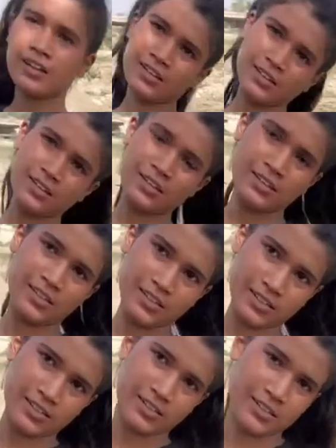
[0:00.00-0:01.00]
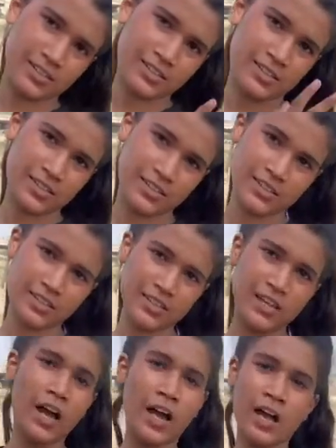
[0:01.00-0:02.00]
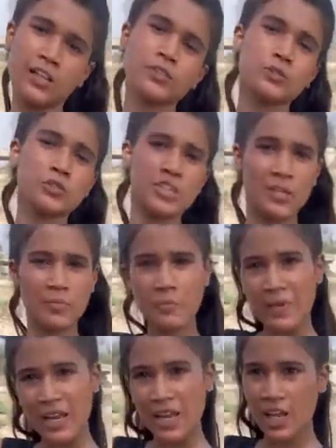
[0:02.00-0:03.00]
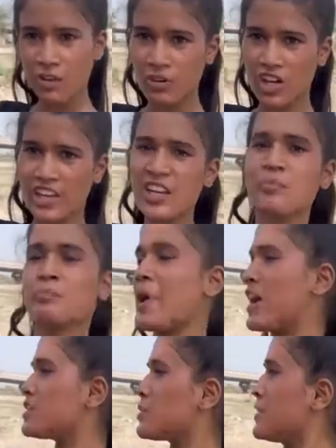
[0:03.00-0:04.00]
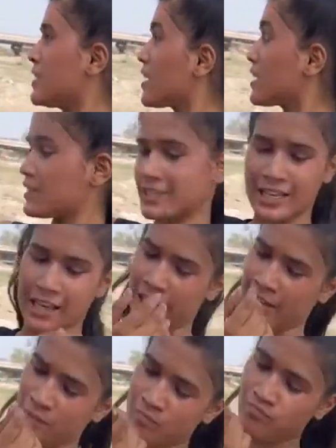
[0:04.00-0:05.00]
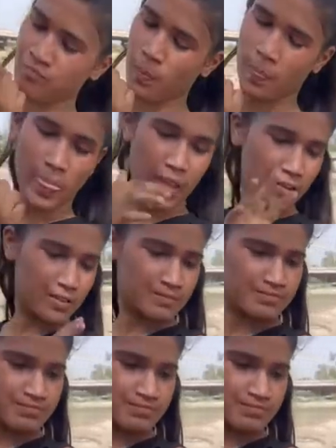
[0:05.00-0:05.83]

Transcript: सामान सामान कैड़ा वैसे ही सामान चाहिए मेरे को तो तुझे भी मिलेंगे वही पैसे पता कितने लाए पैसे तो